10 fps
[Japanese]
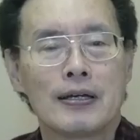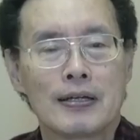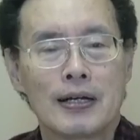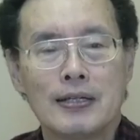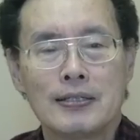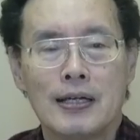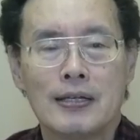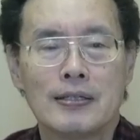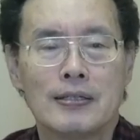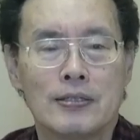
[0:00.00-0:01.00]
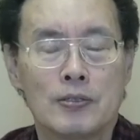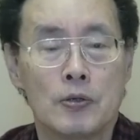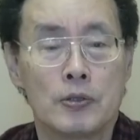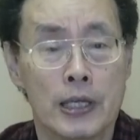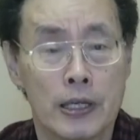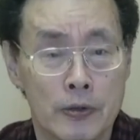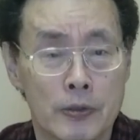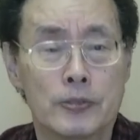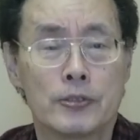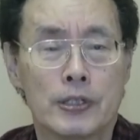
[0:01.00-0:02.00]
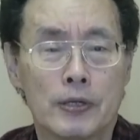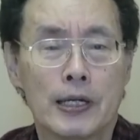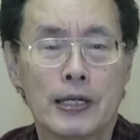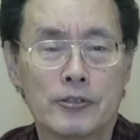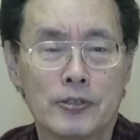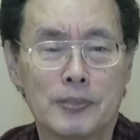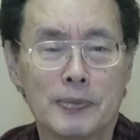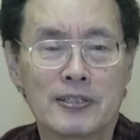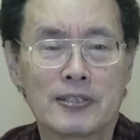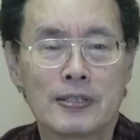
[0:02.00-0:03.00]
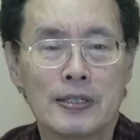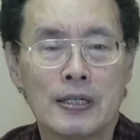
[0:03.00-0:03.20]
解散総選挙についてお話をします。